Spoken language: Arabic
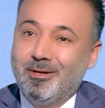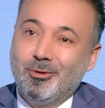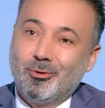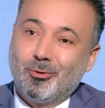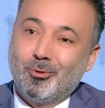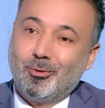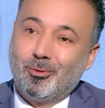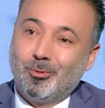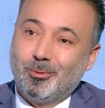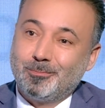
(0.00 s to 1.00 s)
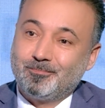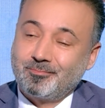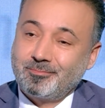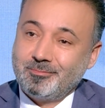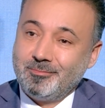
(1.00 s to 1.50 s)
انه
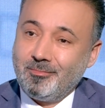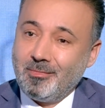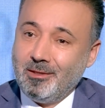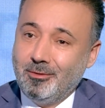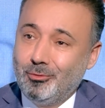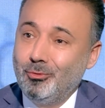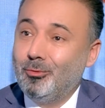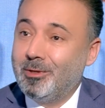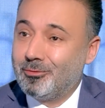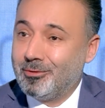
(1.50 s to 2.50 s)
do what you